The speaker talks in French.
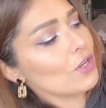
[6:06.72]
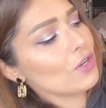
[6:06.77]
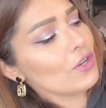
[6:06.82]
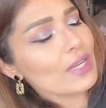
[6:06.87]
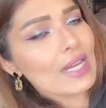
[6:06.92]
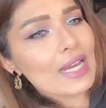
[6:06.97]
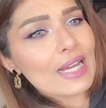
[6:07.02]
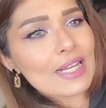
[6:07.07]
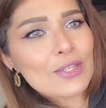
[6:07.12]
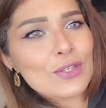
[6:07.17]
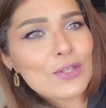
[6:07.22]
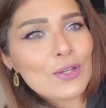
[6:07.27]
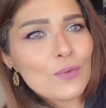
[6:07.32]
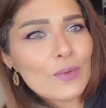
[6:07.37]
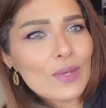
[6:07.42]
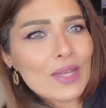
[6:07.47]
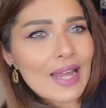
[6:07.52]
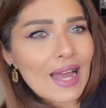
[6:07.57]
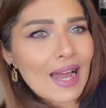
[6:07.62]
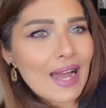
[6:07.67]
on a
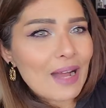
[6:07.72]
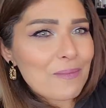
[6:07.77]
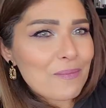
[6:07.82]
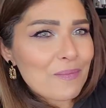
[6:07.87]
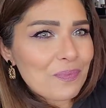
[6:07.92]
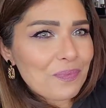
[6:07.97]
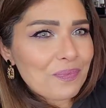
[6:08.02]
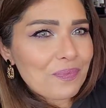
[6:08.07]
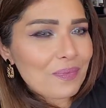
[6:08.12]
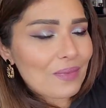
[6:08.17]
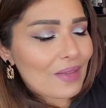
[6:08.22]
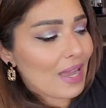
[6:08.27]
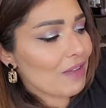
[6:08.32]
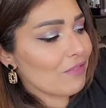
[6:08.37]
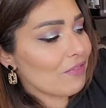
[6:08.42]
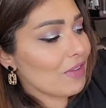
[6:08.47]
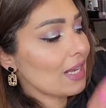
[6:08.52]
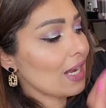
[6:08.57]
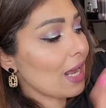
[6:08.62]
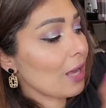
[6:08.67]
celui-là
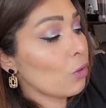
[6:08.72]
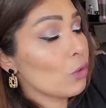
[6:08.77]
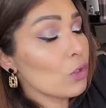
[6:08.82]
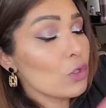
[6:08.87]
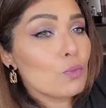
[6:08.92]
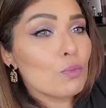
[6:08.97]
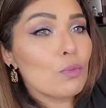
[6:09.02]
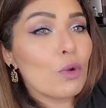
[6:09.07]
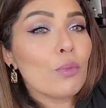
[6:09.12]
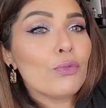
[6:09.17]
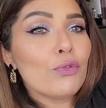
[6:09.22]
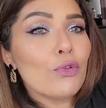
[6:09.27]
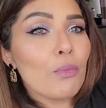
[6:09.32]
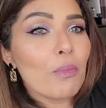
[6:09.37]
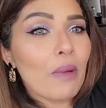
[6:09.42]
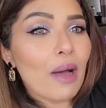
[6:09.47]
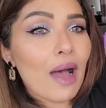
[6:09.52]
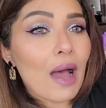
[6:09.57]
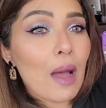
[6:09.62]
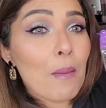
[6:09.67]
avec la grosse bombe de
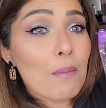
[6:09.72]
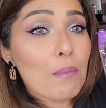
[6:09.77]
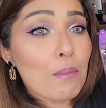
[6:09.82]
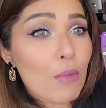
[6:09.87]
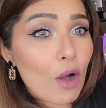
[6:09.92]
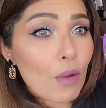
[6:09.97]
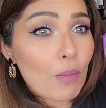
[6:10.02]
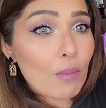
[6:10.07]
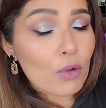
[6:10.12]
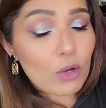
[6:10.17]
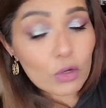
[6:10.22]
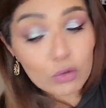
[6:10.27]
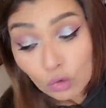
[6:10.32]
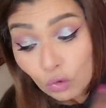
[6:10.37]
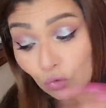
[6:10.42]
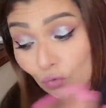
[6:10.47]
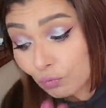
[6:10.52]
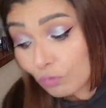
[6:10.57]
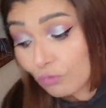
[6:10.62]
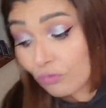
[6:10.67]
bain Mom.
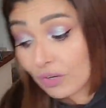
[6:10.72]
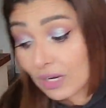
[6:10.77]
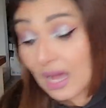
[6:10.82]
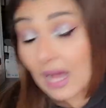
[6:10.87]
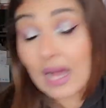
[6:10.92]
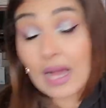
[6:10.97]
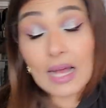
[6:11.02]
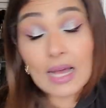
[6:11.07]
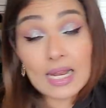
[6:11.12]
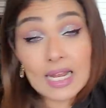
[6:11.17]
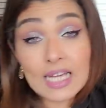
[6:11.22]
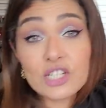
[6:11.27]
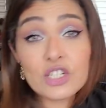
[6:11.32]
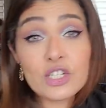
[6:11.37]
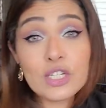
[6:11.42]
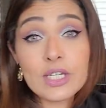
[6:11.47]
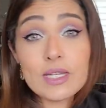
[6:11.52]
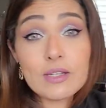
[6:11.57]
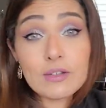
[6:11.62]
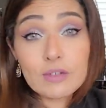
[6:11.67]
Donc, vous pouvez
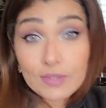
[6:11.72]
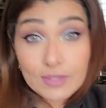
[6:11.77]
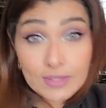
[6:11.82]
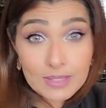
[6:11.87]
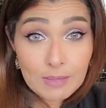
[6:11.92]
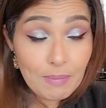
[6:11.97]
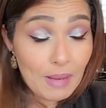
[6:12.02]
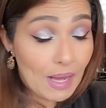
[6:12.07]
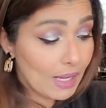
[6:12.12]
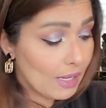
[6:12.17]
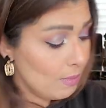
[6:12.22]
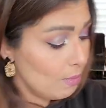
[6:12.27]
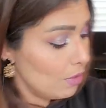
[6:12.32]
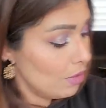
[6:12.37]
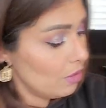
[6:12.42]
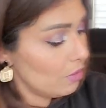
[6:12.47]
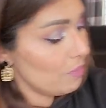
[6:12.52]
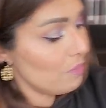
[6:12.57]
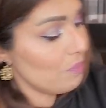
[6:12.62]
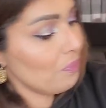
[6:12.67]
l'acheter la, euh,
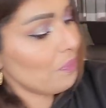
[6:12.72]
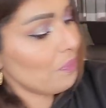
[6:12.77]
séparément.